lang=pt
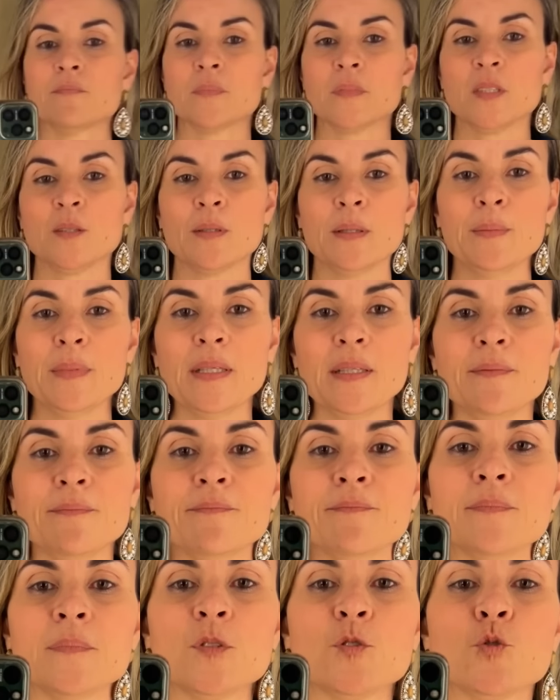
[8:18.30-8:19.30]
Eu amei,
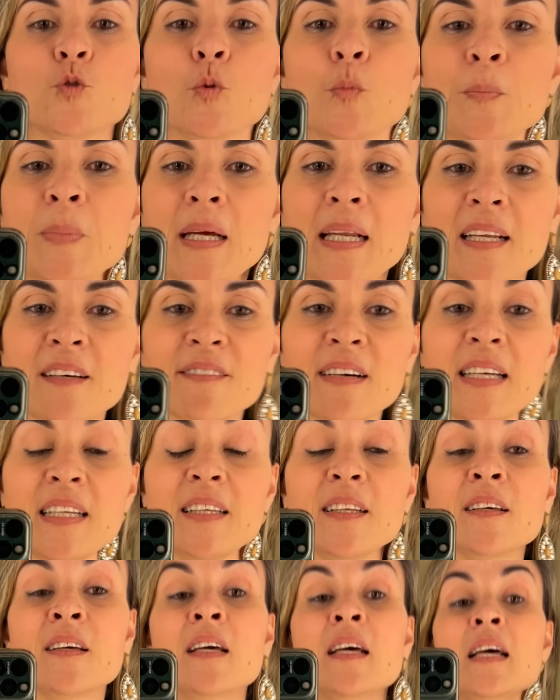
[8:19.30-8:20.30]
super
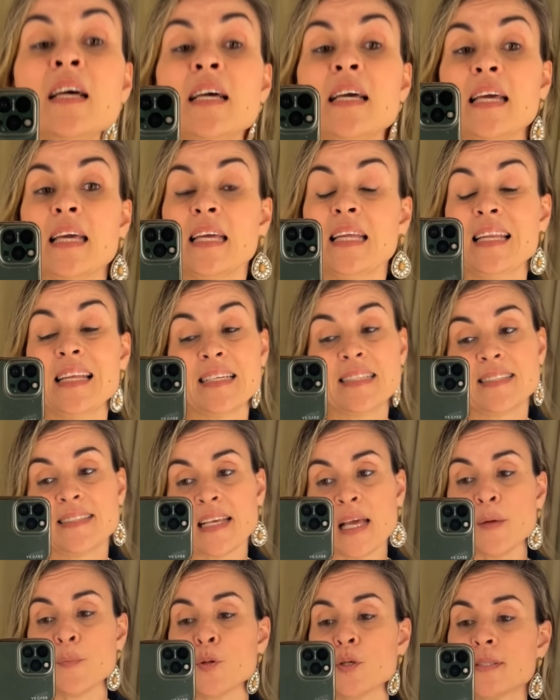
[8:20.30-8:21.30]
levaria. Ele é
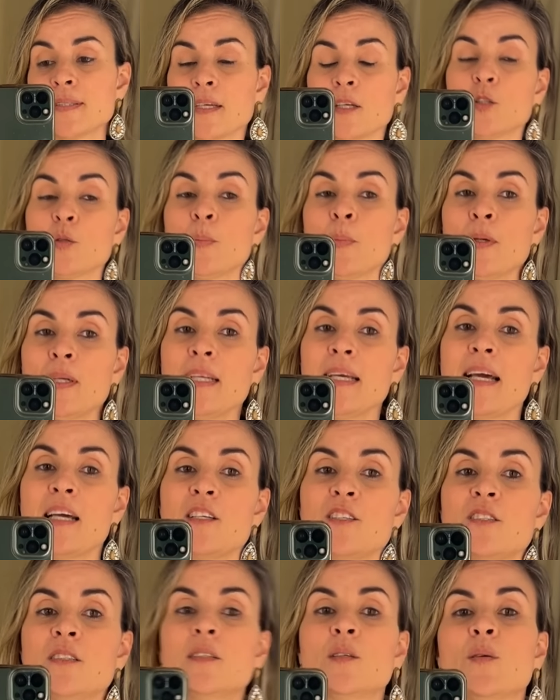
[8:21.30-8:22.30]
100%
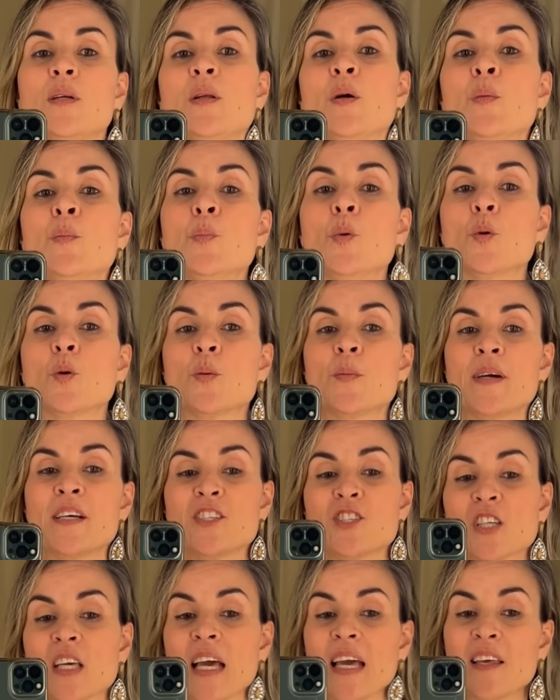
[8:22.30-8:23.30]
poliéster, então ele é um pouco
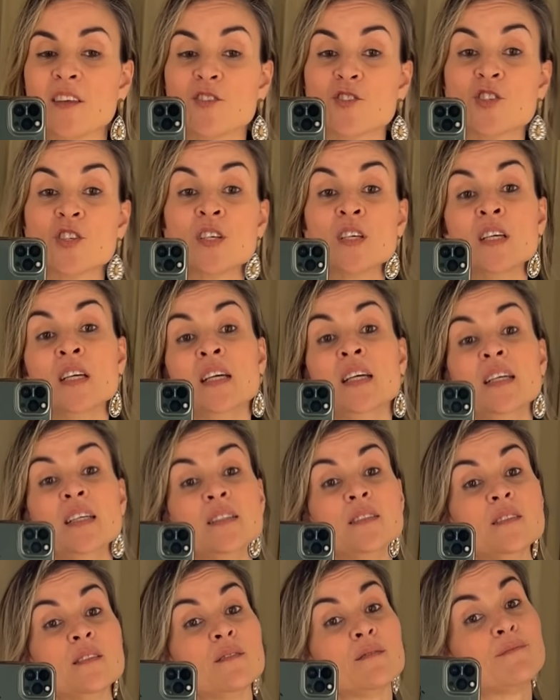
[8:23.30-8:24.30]
mais quente,
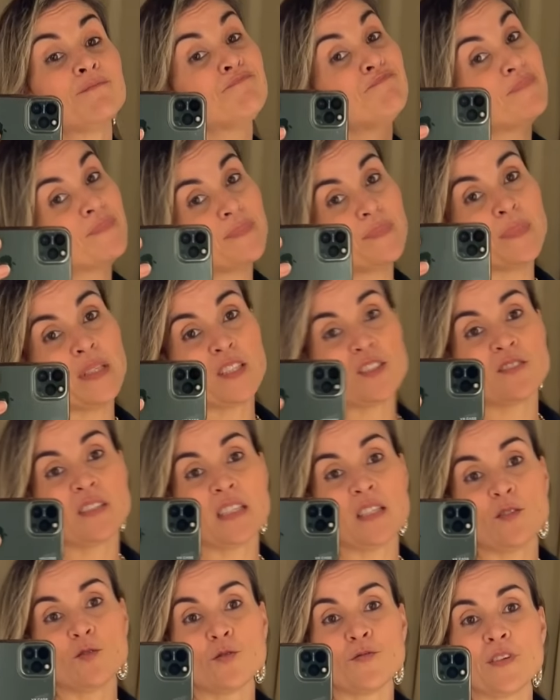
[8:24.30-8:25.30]
mas
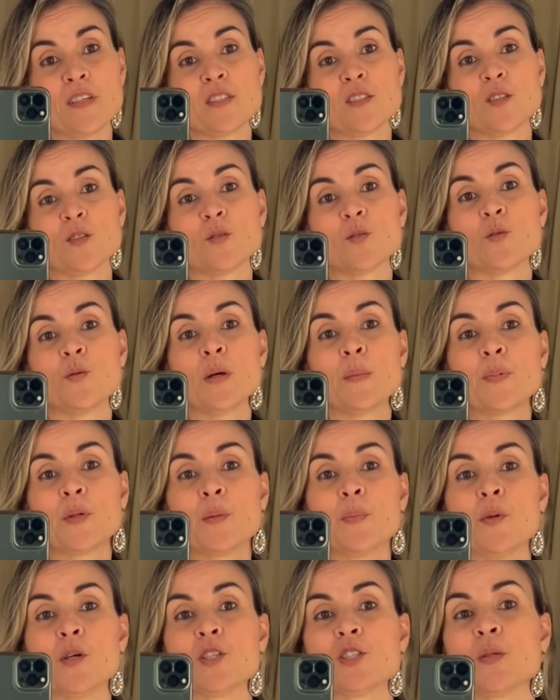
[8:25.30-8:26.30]
aí eu tô fazendo com a
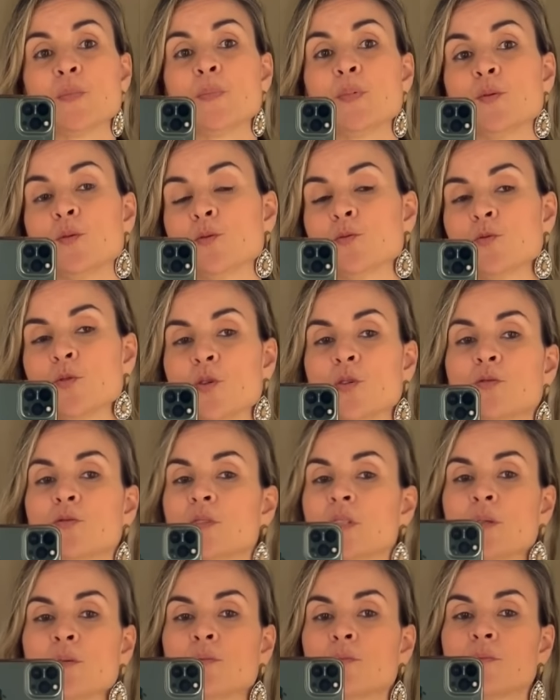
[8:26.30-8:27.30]
proposta pro outono,
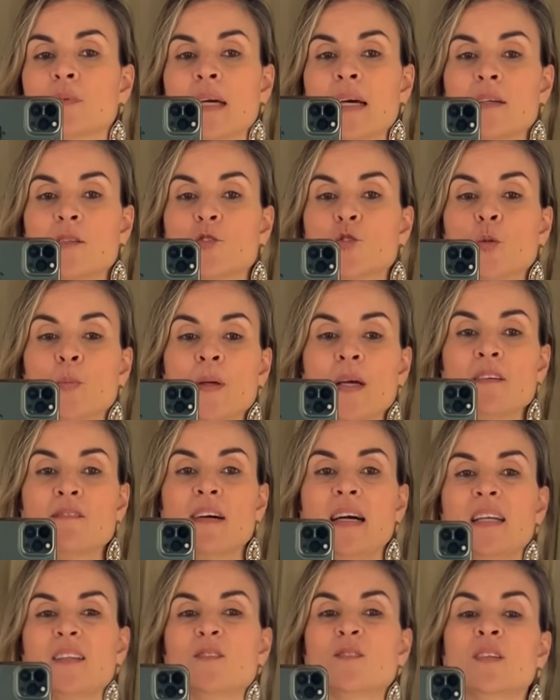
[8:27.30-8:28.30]
então tá super
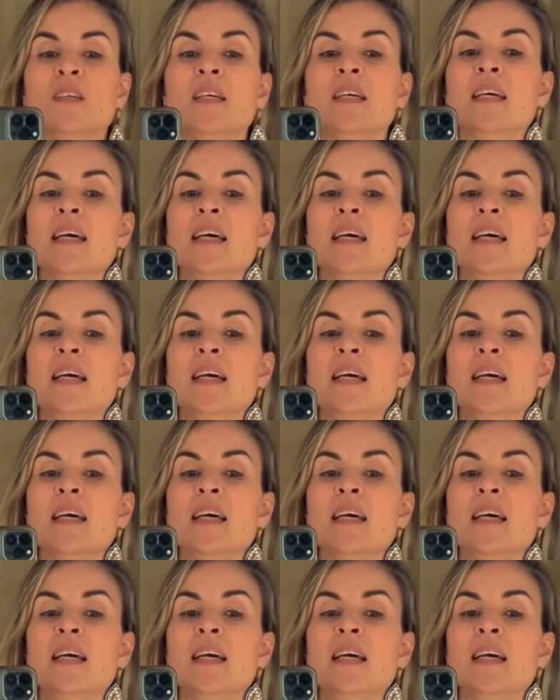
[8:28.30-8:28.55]
válido.